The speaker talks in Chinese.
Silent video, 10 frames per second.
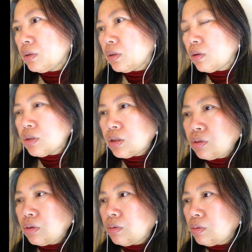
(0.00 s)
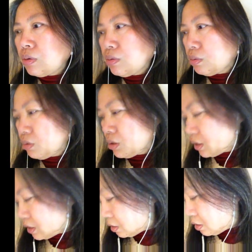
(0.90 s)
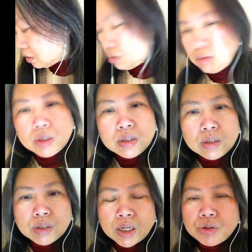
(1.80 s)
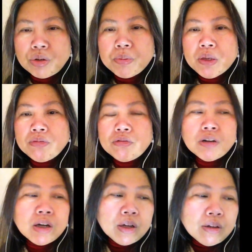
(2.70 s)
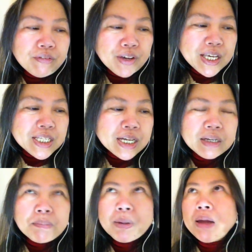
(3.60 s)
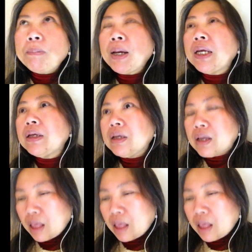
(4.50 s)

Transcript: 老师说我我那个有的感觉皮肤非常的白白